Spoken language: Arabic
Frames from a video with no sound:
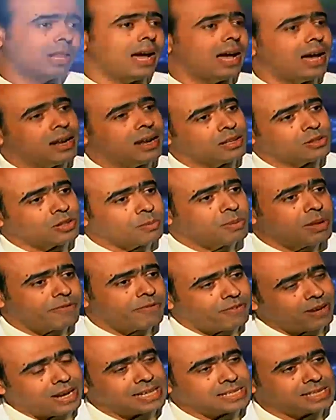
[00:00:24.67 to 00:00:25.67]
لا انا
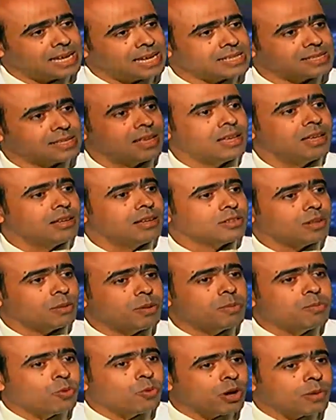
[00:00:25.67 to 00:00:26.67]
طبيب في الاساس
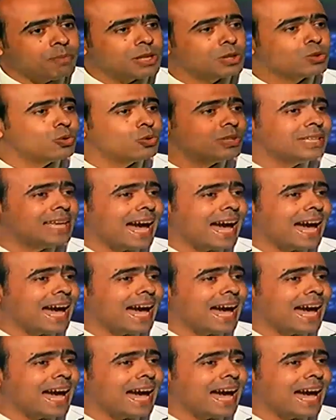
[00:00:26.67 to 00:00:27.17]
طبيب مهمته